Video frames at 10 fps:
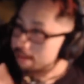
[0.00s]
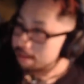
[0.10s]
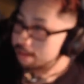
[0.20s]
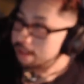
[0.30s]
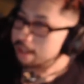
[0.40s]
好
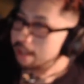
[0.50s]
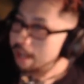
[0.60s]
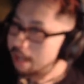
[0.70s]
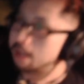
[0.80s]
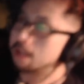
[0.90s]
き
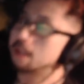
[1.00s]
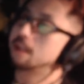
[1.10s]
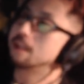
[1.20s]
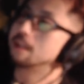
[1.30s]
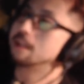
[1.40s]
な
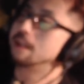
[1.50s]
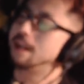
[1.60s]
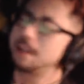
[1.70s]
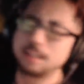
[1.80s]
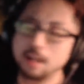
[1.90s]

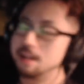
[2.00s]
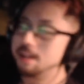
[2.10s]
えー、じゃあ